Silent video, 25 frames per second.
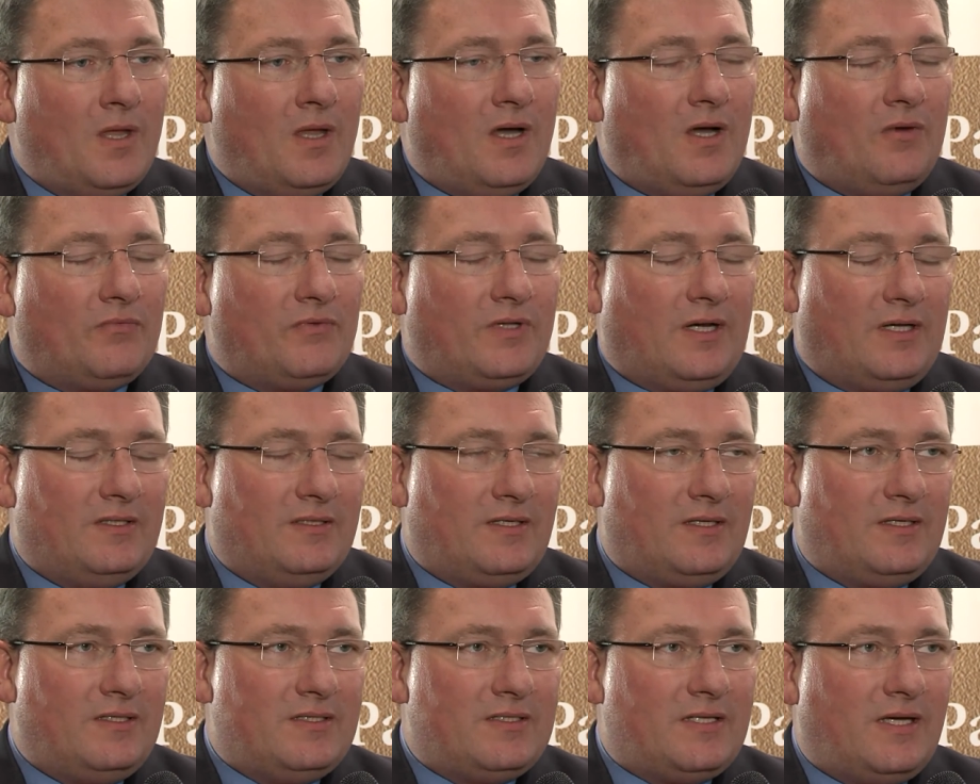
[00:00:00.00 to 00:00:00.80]
Auf der
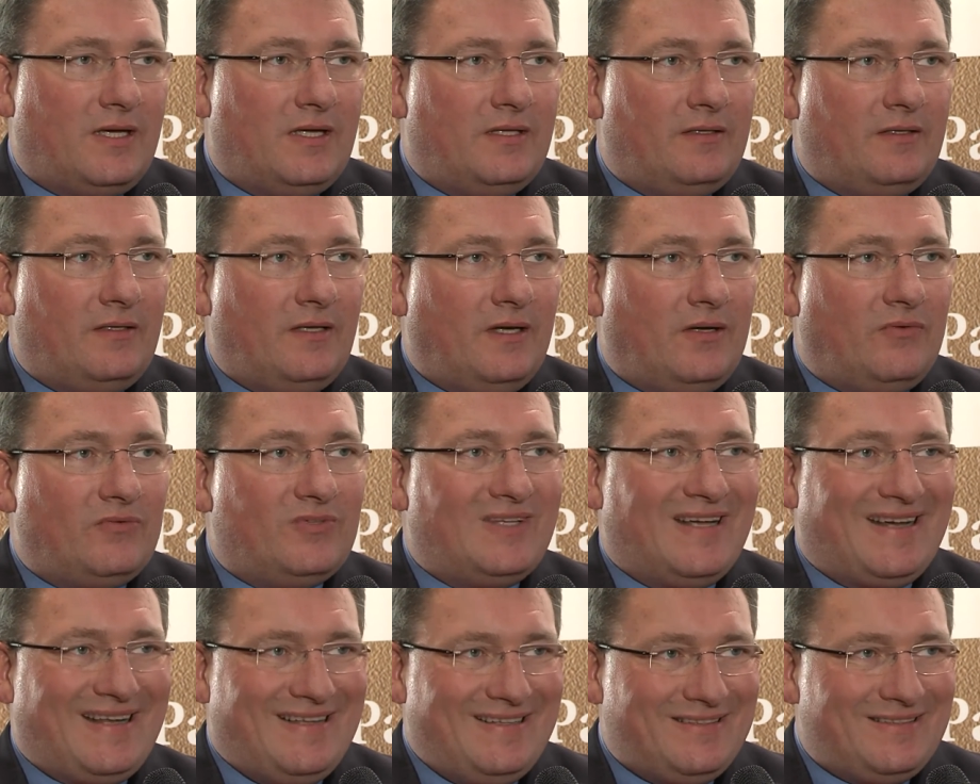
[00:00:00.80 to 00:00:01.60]
anderen Seite, auf
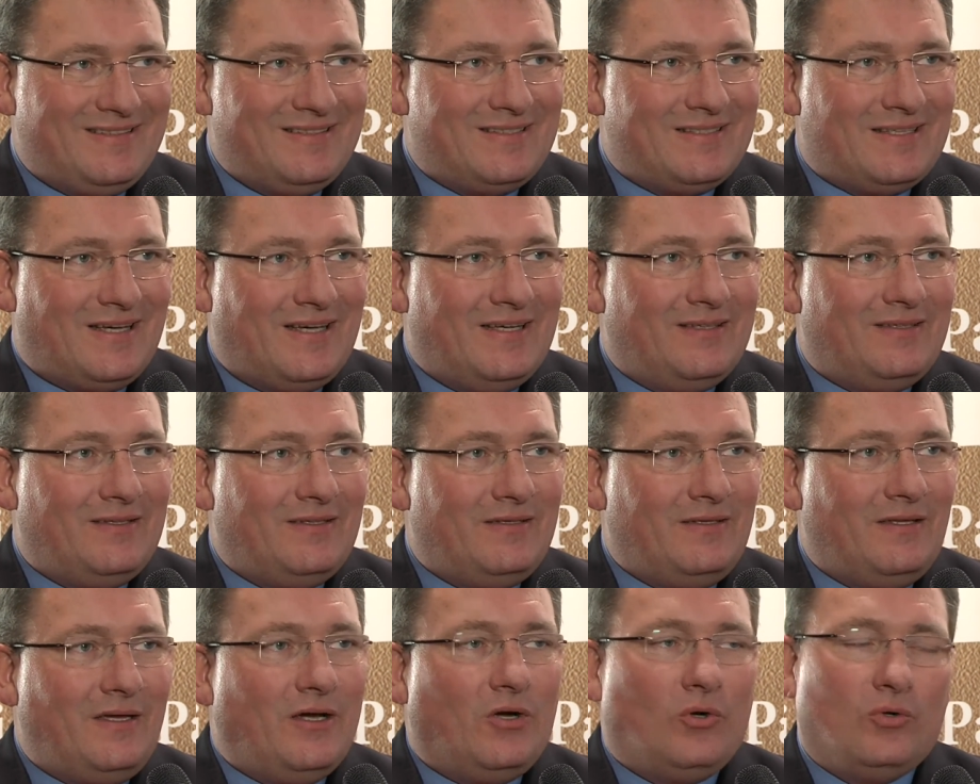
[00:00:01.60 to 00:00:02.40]
der
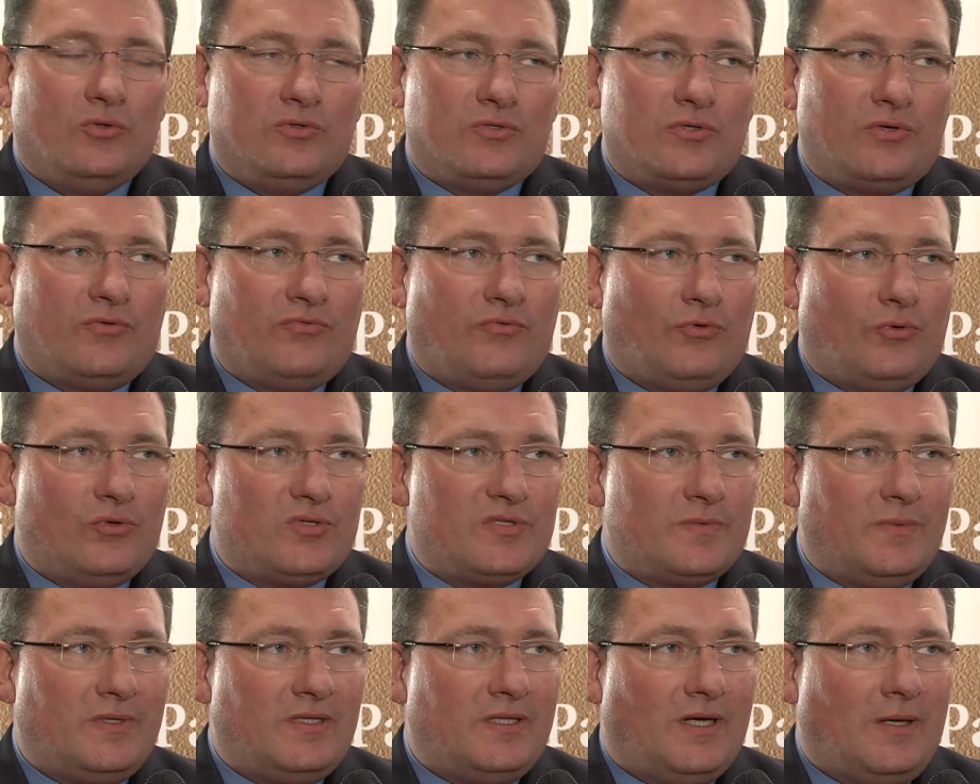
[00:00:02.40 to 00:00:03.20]
Rentenseite, die auch unsere
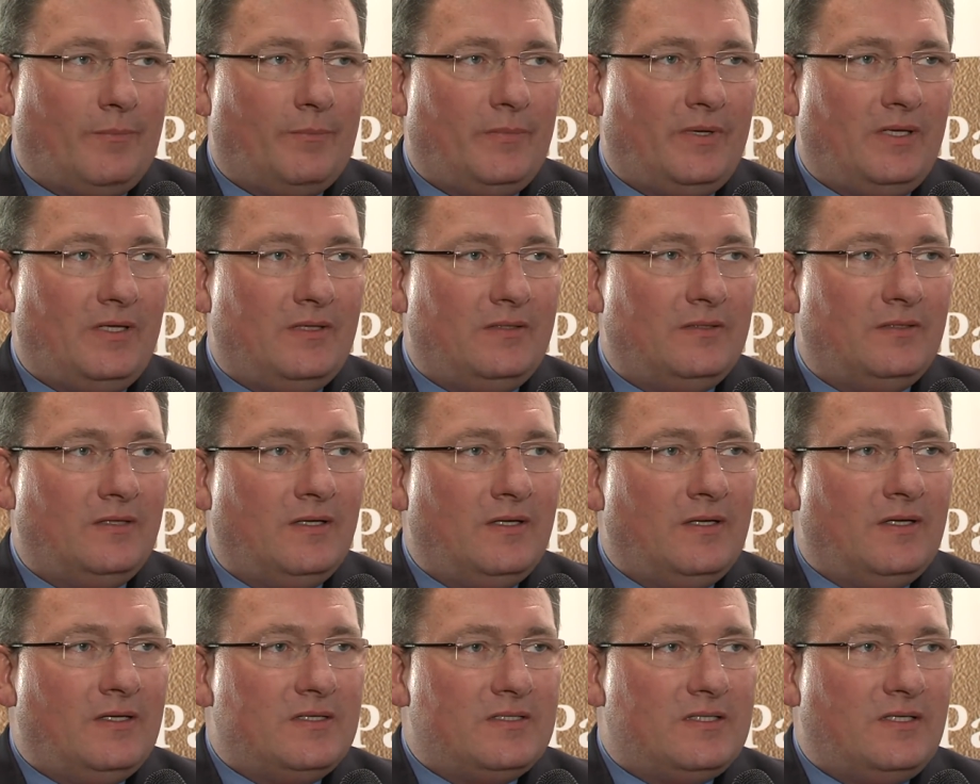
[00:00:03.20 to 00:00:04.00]
Fonds mit abbilden,
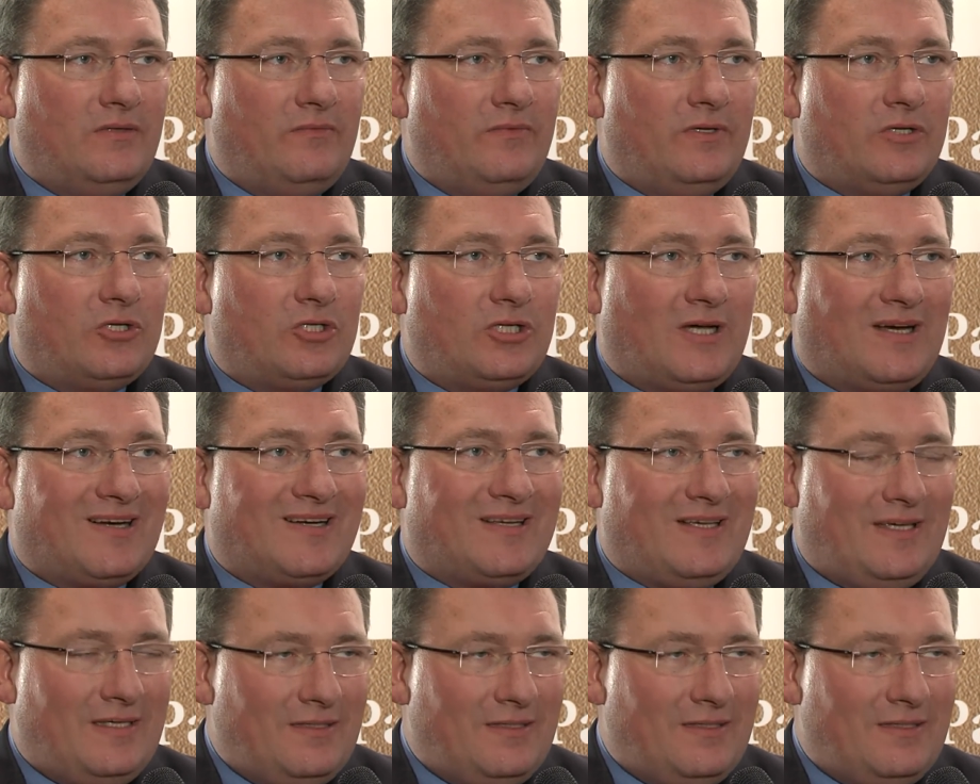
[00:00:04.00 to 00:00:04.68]
sind wir stark